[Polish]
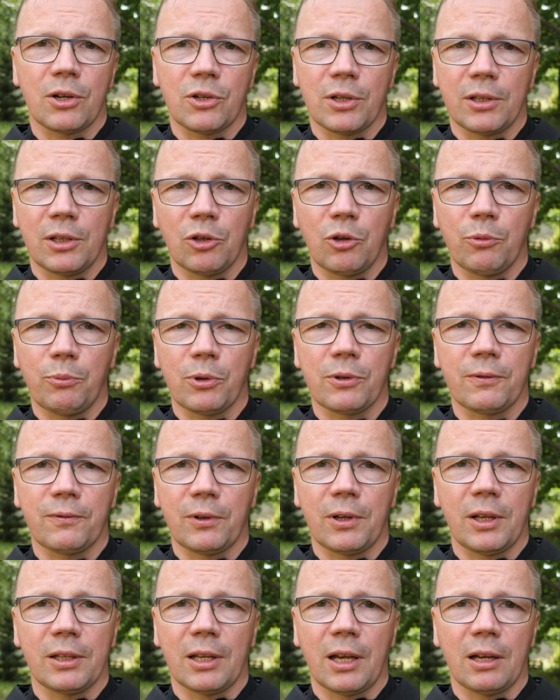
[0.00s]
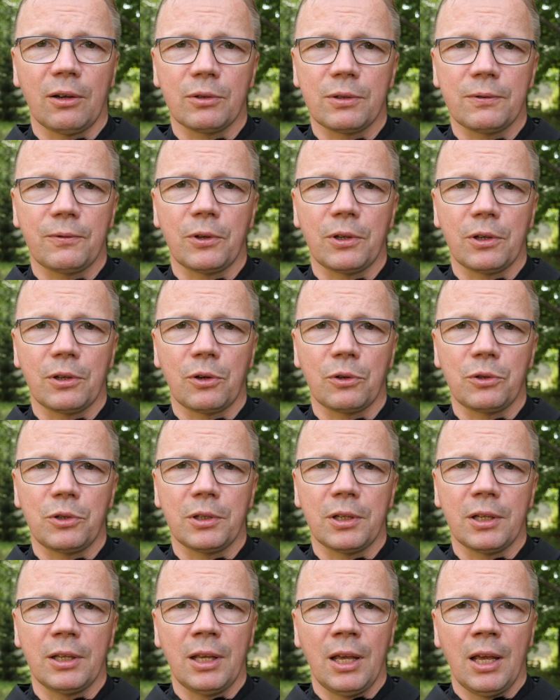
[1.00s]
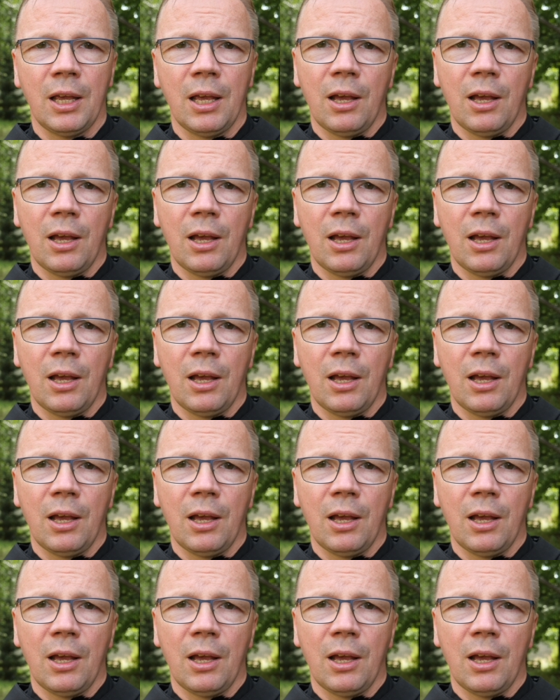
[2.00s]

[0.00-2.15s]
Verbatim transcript: żadnego pozwolenia od swojej rodziny.